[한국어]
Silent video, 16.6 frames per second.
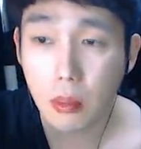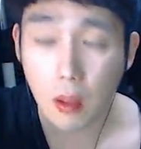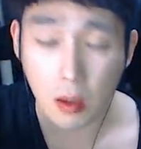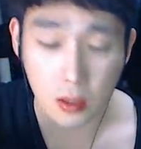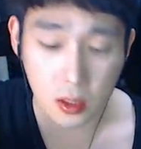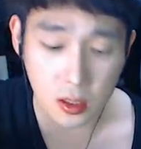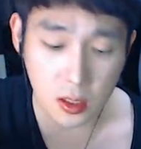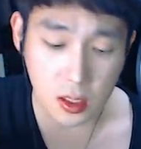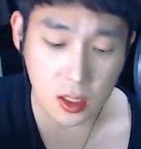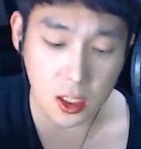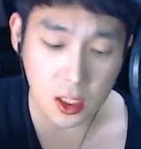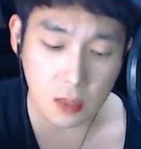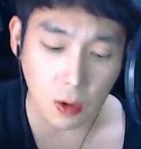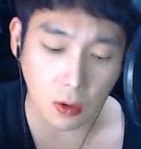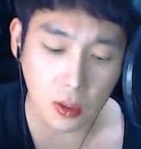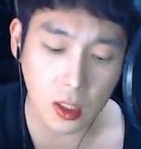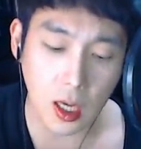
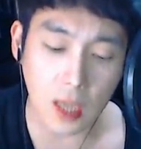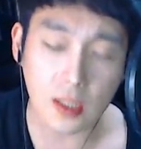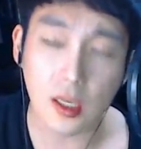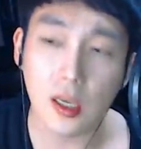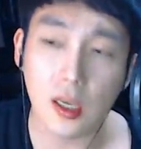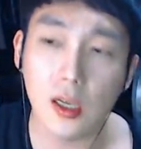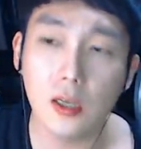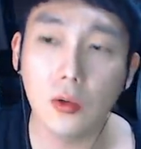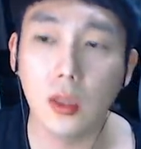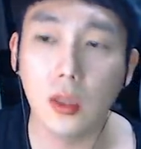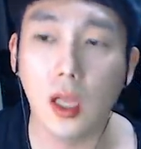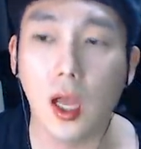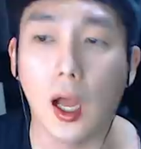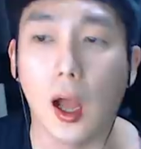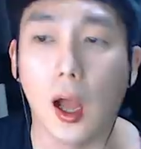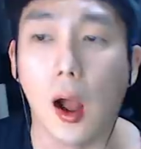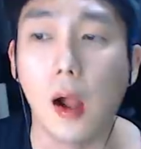치킨집 어디가 제일
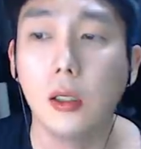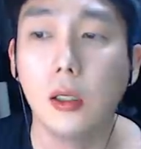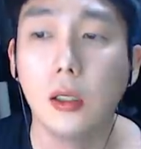좋나?